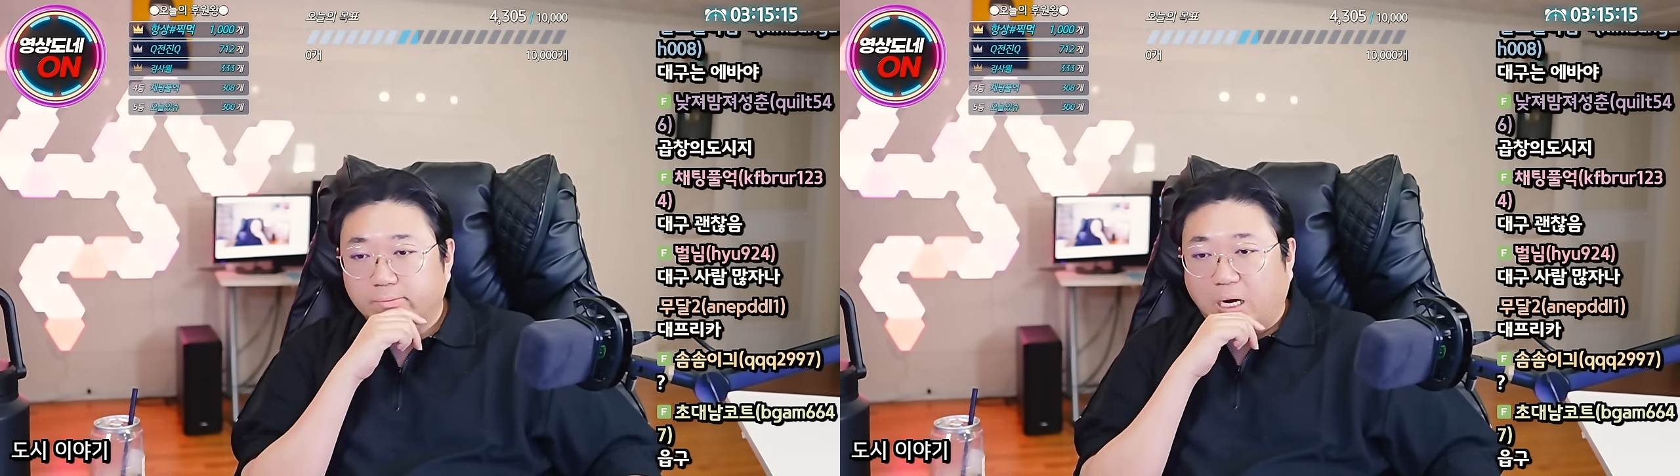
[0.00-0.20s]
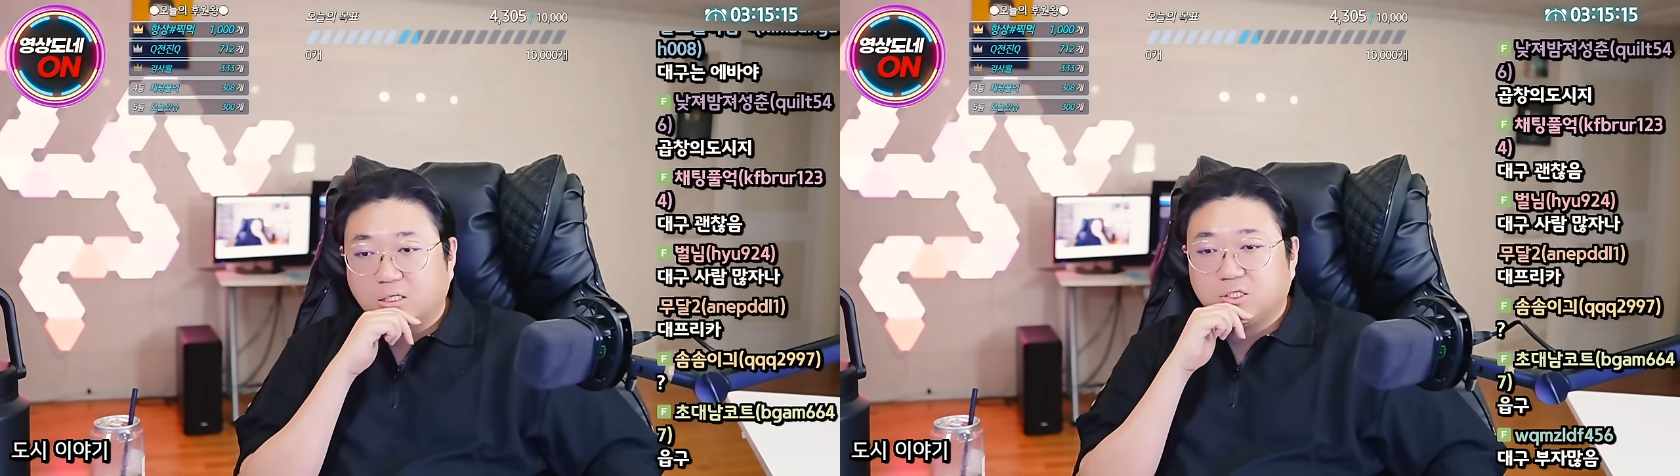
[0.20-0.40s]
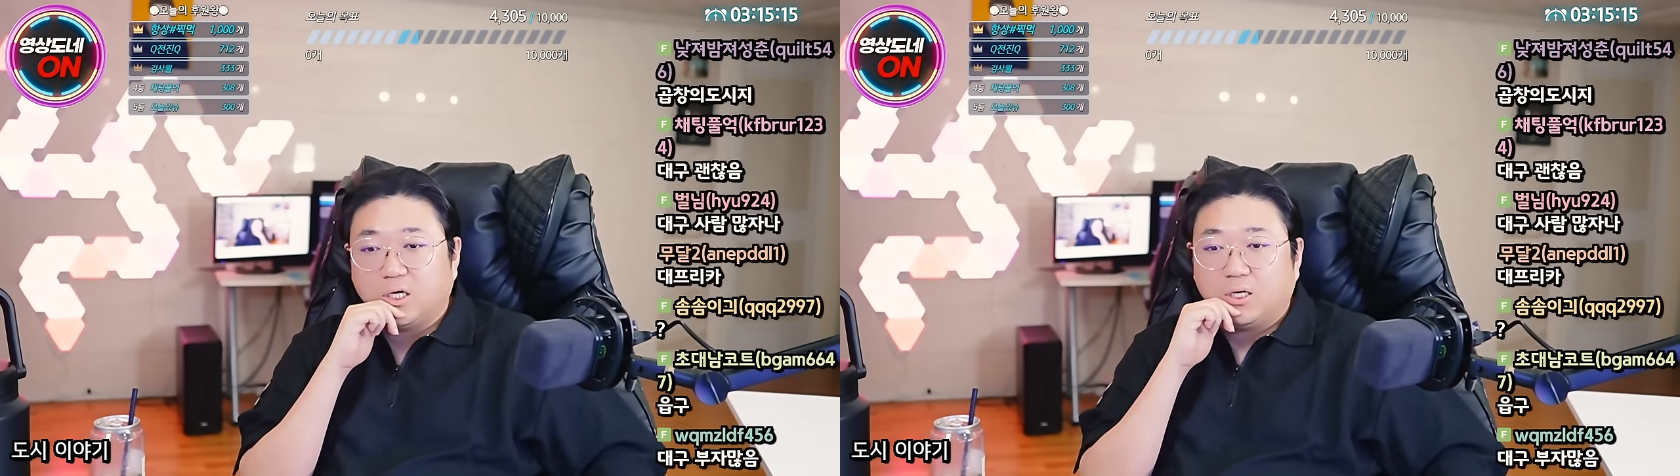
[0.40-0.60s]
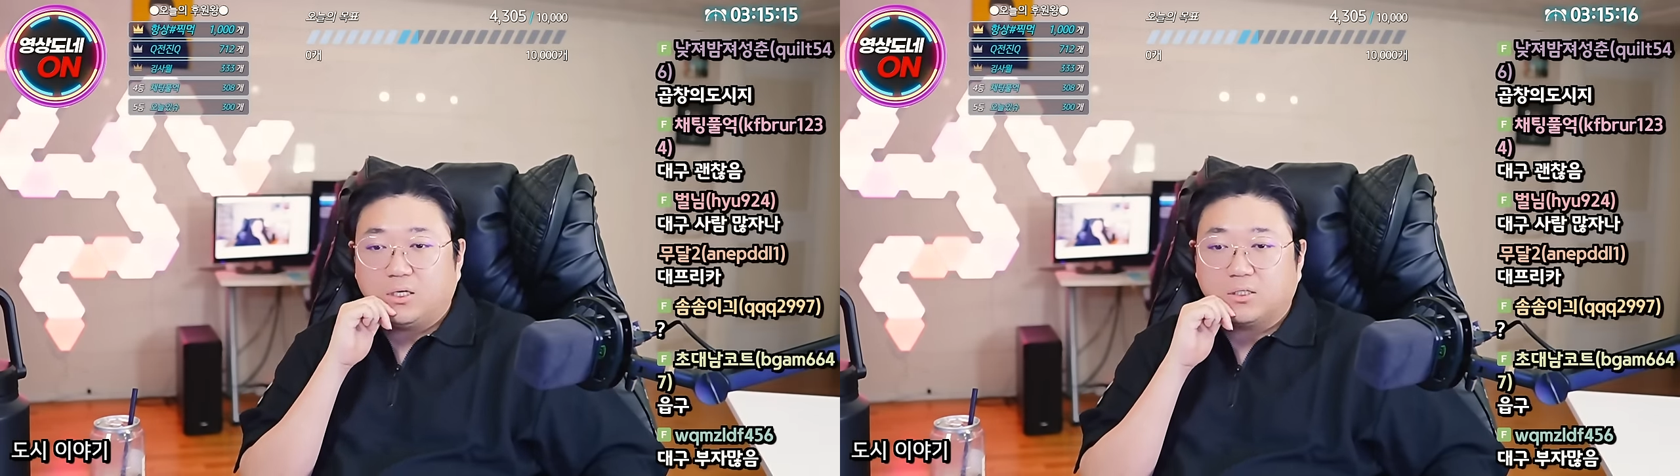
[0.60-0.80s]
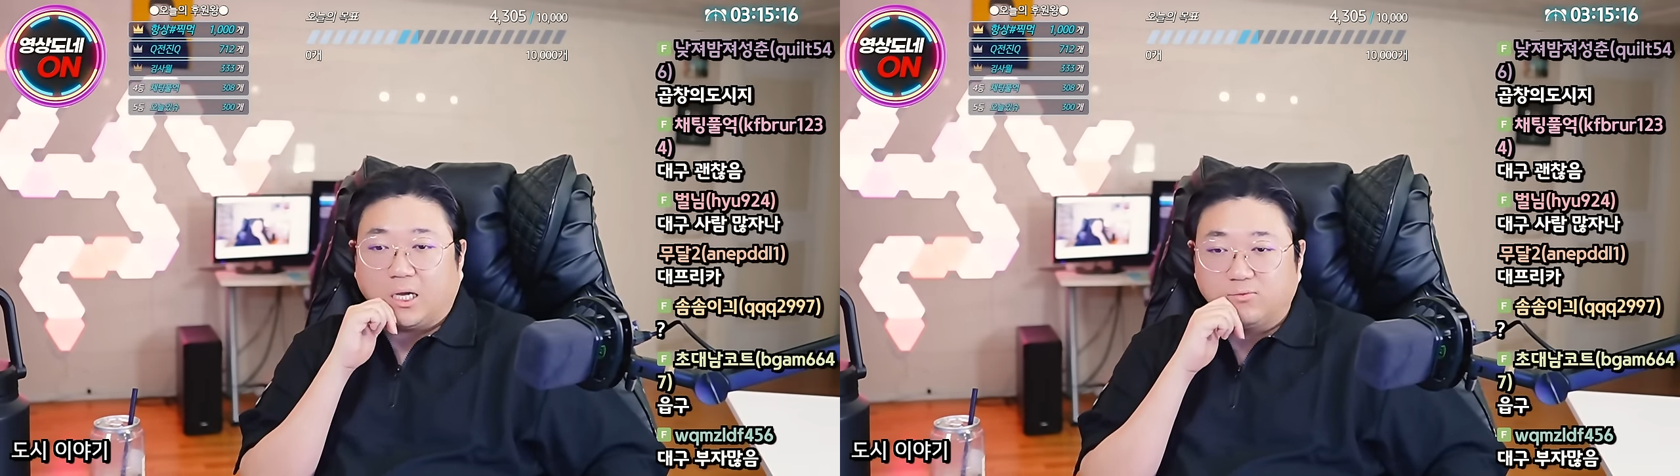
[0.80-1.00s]

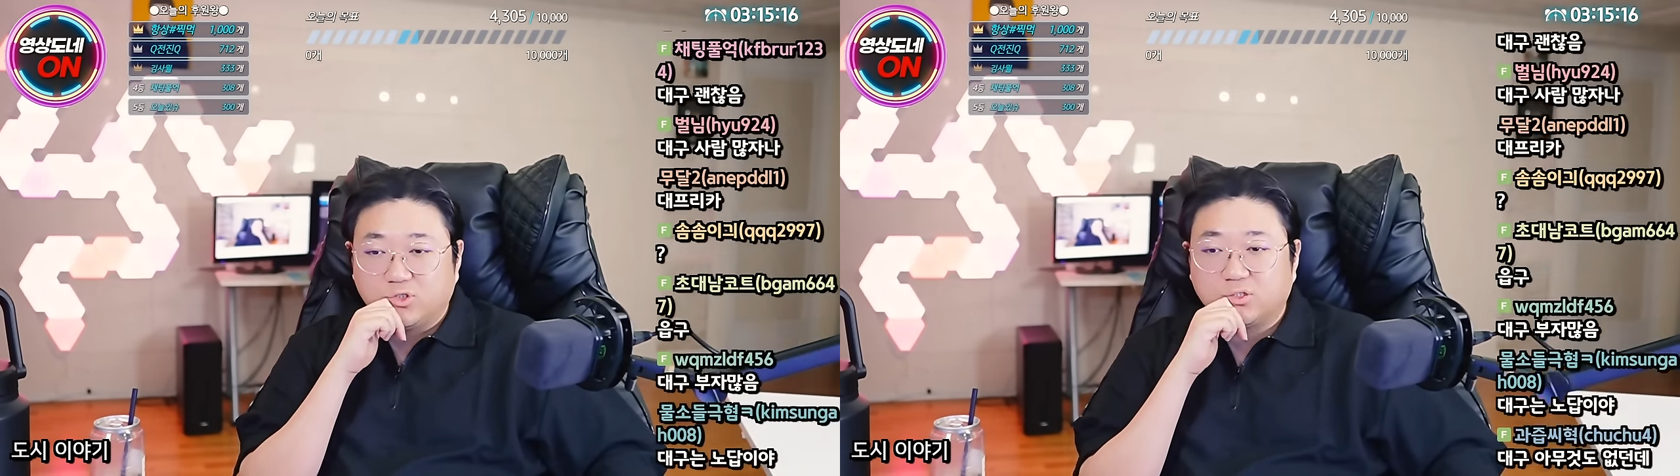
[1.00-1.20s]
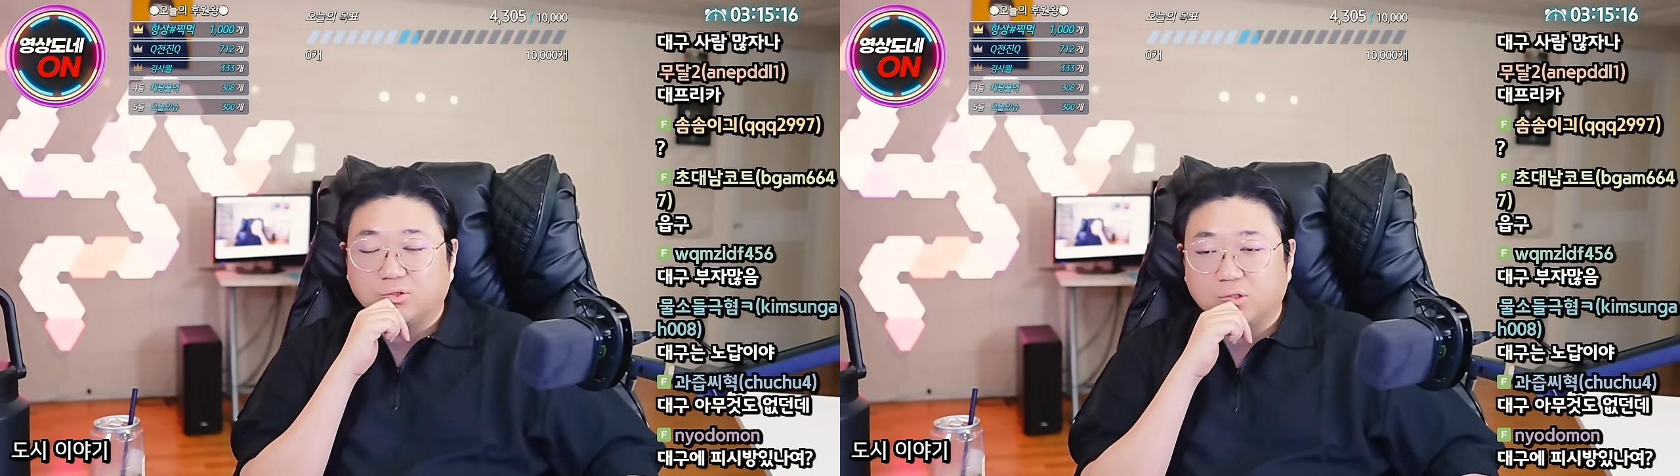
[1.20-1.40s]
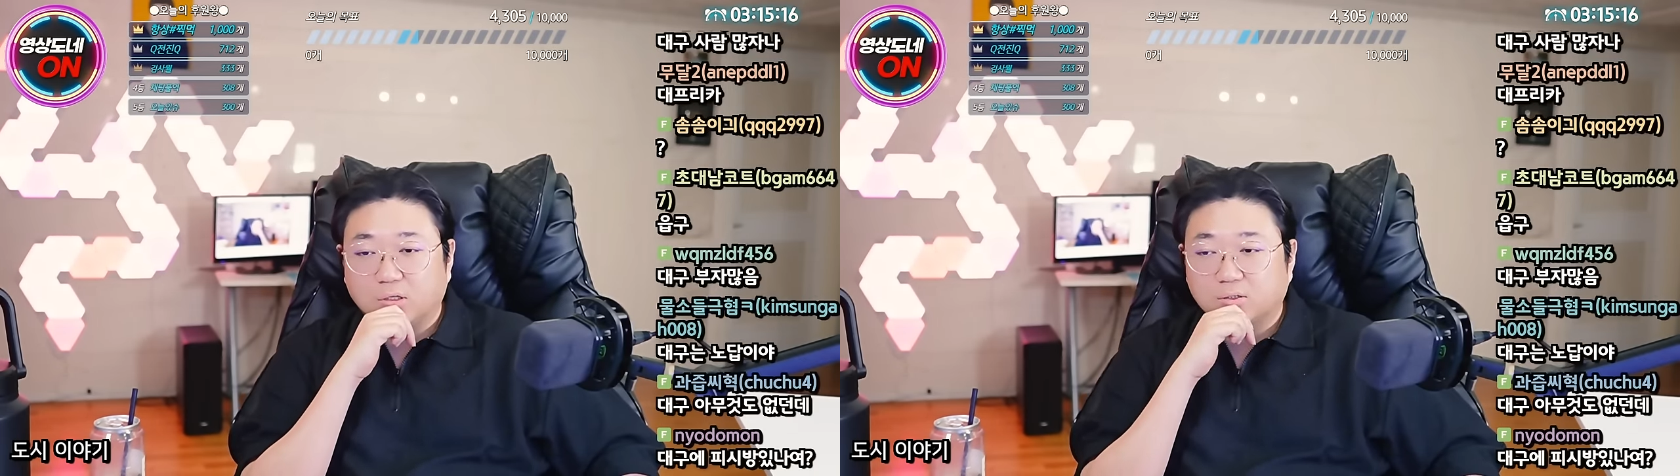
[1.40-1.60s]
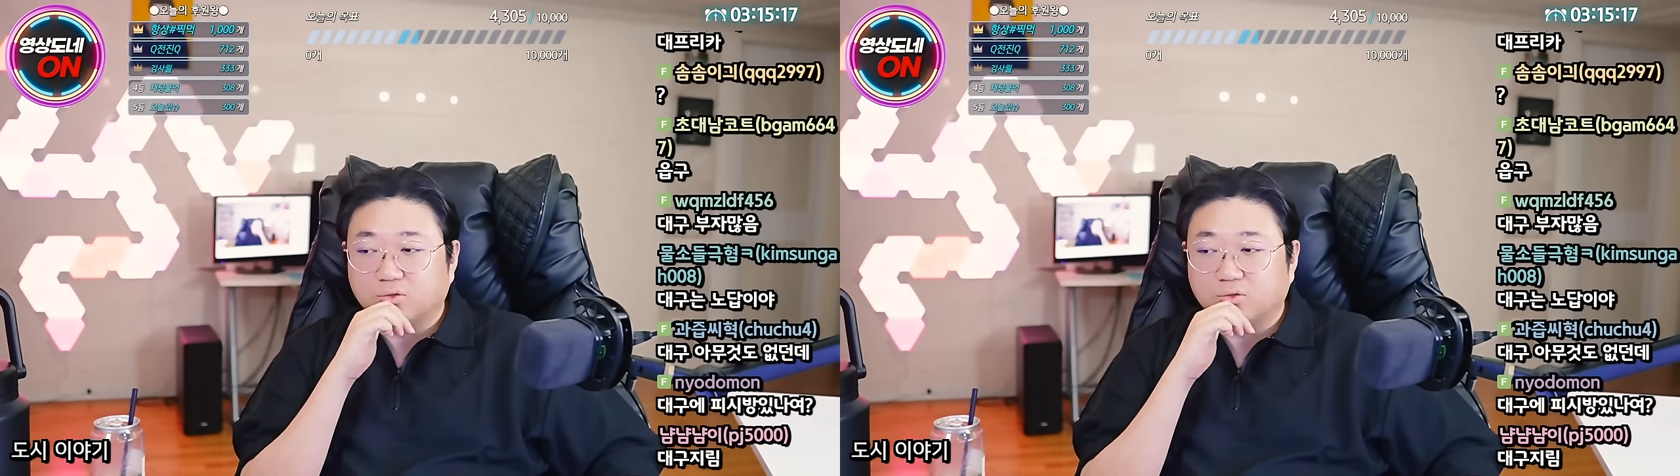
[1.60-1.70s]
막창 야무지던데?